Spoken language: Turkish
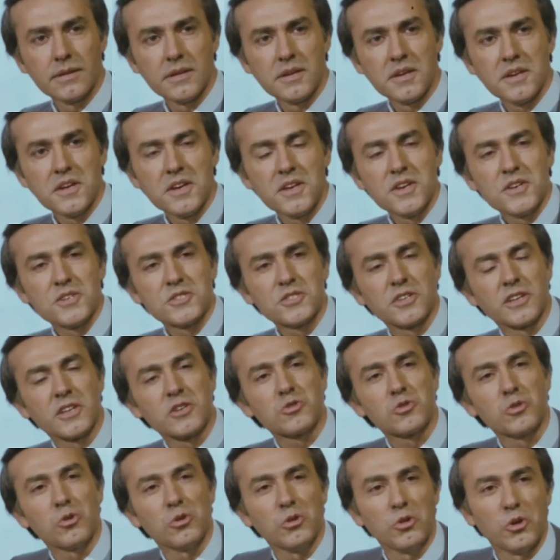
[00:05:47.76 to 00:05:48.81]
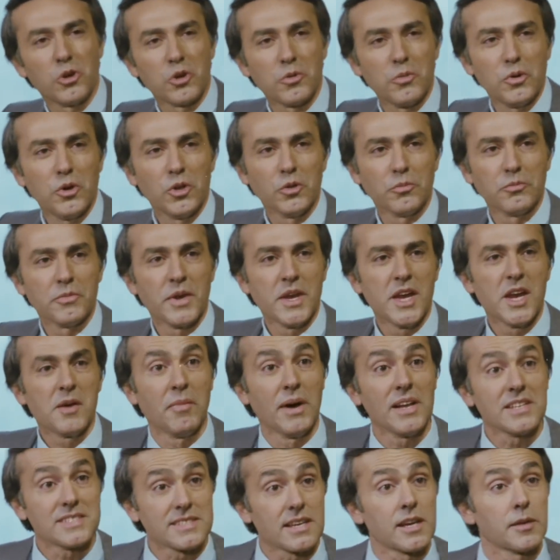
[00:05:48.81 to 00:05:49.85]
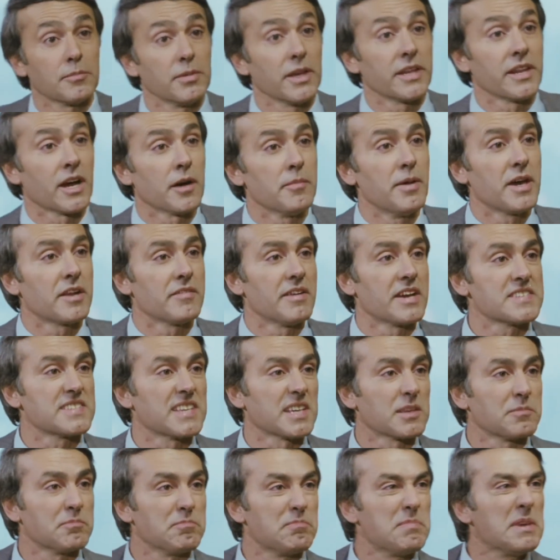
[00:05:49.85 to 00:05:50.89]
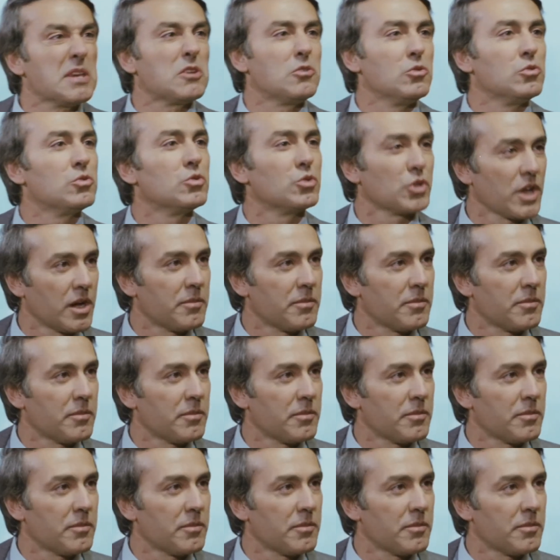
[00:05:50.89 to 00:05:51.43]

Sana söylüyorum oğlum, mal sahiplerine haber versek bir gün duramaz bu